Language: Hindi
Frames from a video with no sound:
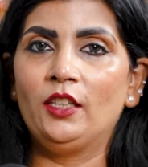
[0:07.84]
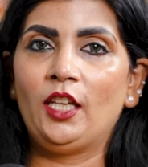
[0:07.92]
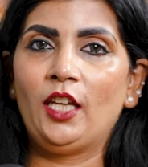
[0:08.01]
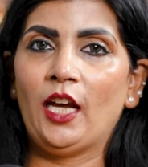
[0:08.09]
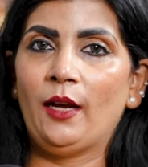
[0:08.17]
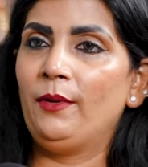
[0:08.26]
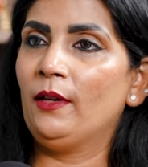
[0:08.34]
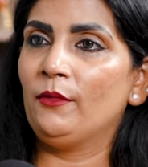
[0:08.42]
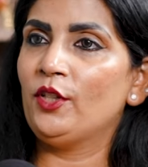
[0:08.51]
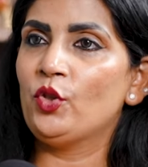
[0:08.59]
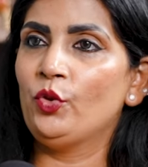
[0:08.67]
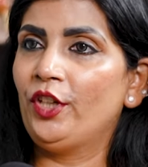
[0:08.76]
देखिए अभी
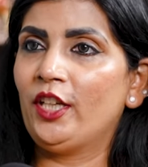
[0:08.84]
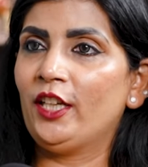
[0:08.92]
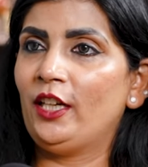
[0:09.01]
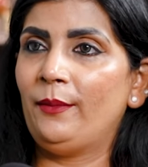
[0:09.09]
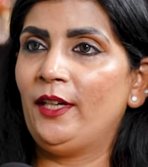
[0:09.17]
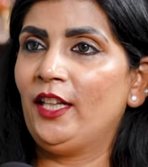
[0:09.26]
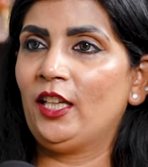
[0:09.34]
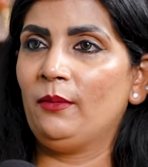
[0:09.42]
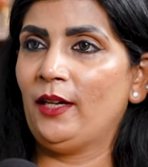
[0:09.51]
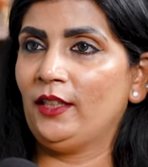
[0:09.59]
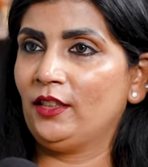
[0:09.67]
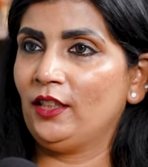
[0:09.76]
हमने सूर्य की रेमेडी की
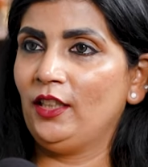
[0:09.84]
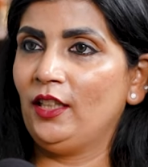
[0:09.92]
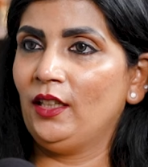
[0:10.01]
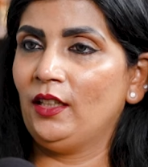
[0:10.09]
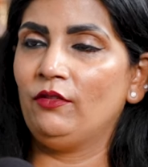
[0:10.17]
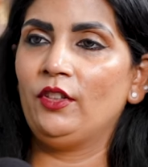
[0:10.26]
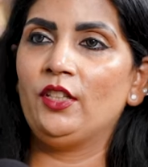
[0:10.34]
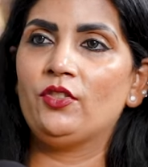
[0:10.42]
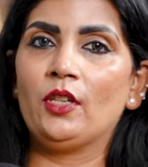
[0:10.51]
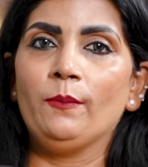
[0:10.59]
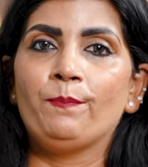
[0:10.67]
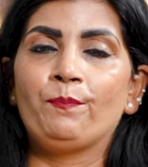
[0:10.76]
बात करी है नवनीत
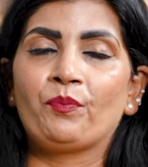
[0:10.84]
जी